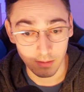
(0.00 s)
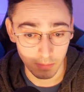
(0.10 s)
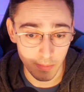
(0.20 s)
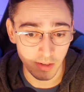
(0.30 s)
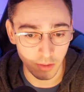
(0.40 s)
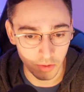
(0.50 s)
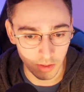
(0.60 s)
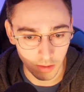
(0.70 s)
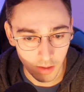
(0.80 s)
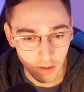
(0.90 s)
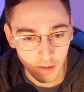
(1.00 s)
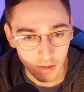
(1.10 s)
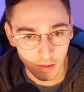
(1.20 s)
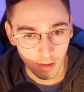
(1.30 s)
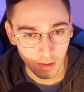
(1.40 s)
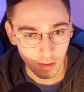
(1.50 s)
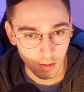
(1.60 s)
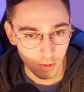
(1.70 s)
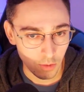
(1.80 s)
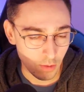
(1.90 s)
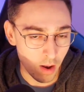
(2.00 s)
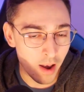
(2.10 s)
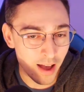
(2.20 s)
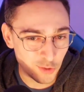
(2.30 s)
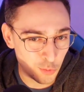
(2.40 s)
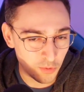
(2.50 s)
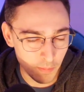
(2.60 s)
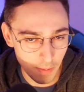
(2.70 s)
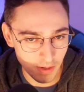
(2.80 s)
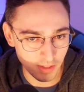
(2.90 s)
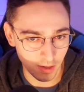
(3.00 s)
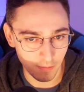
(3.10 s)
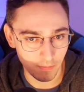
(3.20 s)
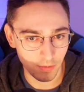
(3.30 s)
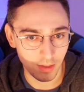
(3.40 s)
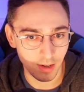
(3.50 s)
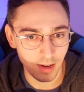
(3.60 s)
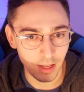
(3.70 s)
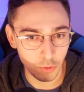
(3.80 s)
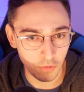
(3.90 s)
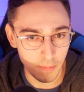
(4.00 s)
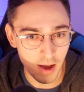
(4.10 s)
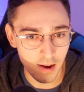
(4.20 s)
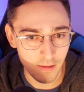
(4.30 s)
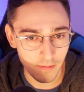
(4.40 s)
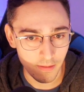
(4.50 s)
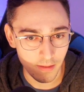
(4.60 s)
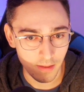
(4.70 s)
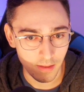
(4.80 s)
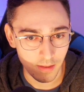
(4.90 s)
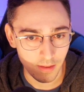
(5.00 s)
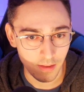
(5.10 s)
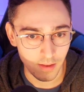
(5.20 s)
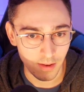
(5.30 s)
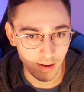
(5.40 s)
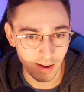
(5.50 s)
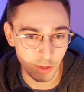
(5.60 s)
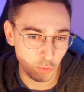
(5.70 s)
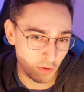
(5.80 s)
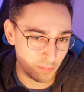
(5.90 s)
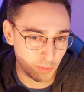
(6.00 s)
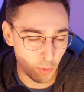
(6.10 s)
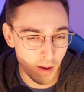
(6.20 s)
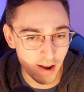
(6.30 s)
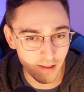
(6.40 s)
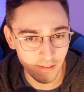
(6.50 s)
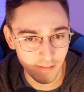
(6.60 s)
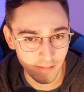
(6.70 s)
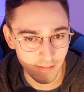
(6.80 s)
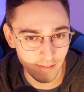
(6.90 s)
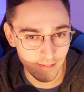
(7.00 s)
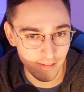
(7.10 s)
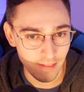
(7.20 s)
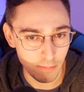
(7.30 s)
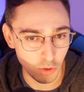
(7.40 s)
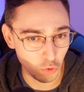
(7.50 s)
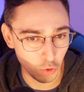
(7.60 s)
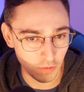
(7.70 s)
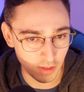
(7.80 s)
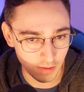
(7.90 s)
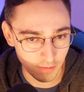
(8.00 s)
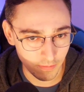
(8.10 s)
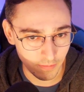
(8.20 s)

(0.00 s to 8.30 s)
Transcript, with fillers: Pas mal, ça aussi. Là, tu me fais pas plaisir. Là, tu fais mal. Là, tu fais un petit peu mal. Mais je survis.